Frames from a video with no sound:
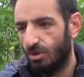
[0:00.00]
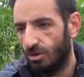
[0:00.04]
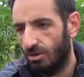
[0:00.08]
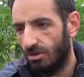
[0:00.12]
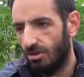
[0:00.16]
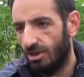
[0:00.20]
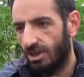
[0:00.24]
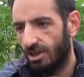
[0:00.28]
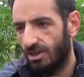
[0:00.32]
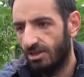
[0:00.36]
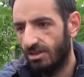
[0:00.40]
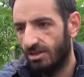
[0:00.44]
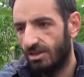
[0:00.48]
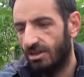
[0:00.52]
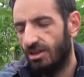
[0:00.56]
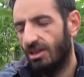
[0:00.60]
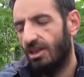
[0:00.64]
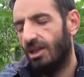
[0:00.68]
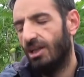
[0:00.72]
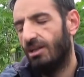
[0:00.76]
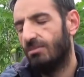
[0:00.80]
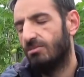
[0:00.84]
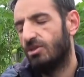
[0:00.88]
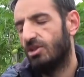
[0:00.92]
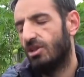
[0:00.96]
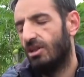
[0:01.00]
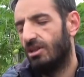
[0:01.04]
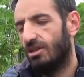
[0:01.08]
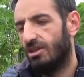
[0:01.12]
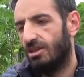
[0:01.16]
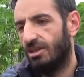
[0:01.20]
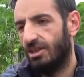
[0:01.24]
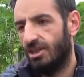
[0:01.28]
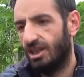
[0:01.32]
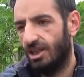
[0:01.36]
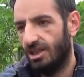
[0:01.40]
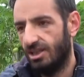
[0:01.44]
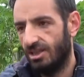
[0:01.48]
yolu açtı, hem
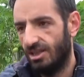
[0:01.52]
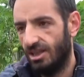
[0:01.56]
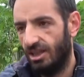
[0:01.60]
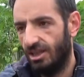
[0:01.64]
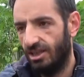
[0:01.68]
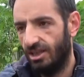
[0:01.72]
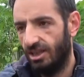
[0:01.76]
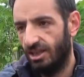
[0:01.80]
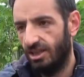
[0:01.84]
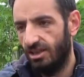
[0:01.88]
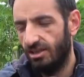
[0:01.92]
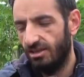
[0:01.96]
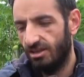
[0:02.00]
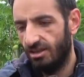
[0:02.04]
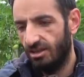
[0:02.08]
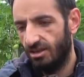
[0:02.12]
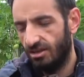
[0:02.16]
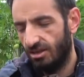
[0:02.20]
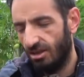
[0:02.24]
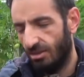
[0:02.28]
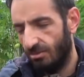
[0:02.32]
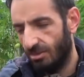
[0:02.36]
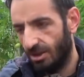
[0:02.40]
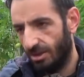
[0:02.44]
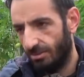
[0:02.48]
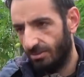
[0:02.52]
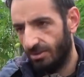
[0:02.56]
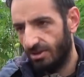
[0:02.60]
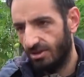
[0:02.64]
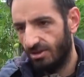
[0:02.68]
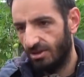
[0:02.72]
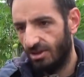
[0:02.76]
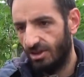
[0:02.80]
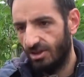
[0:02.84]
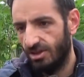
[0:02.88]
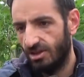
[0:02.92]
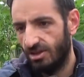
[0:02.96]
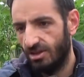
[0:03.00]
Çaldıran gençlerine istihdam
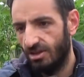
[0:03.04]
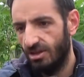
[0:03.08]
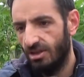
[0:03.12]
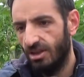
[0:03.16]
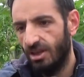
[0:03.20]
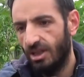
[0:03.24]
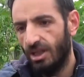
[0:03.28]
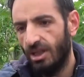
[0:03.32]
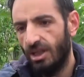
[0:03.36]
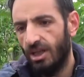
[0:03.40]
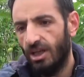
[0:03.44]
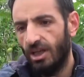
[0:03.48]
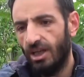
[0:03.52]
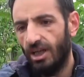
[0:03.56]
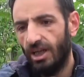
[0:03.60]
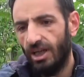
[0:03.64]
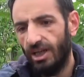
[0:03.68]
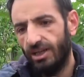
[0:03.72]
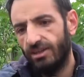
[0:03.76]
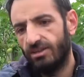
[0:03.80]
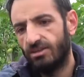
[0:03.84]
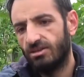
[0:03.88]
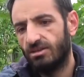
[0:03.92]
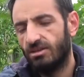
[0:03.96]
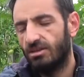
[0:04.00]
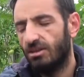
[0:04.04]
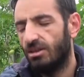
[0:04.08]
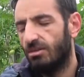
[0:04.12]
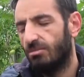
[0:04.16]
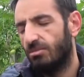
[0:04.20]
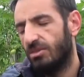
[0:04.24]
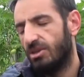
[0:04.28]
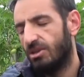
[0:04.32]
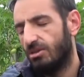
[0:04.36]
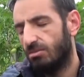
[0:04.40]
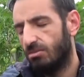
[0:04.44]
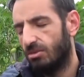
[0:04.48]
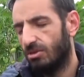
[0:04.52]
kapısı açtı. En
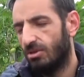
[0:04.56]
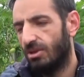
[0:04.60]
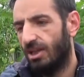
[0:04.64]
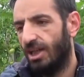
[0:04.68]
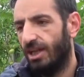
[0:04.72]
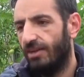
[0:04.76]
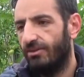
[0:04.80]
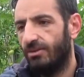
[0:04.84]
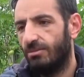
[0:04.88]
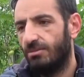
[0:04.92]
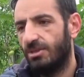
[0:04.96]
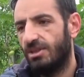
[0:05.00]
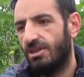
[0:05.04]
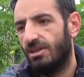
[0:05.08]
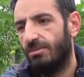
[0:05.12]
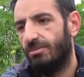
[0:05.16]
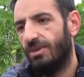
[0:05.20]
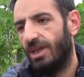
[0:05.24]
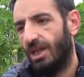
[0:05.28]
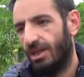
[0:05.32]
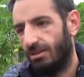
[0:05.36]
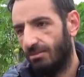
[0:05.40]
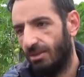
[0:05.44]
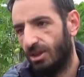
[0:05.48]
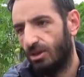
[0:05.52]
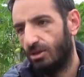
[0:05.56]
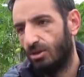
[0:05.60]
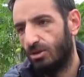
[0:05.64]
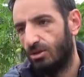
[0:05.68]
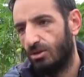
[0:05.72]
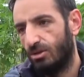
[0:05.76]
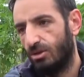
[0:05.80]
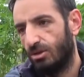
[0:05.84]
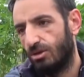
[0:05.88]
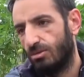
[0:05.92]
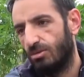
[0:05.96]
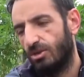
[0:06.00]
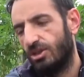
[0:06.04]
azından biz burada evimize bir ekmek
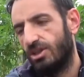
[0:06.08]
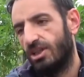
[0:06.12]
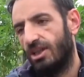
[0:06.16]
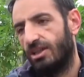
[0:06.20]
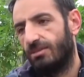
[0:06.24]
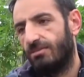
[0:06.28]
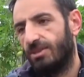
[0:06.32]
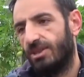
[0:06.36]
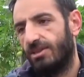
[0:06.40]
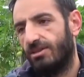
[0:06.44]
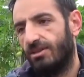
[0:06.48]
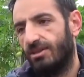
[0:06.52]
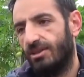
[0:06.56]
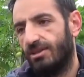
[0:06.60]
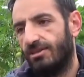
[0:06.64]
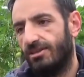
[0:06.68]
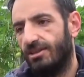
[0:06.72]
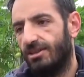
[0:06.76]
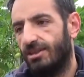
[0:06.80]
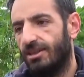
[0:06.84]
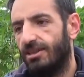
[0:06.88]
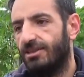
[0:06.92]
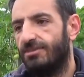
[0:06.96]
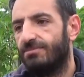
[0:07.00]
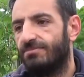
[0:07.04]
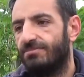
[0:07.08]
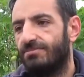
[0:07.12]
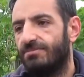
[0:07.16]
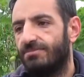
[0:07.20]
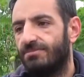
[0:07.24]
götürüyoruz bu işletme sayesinde.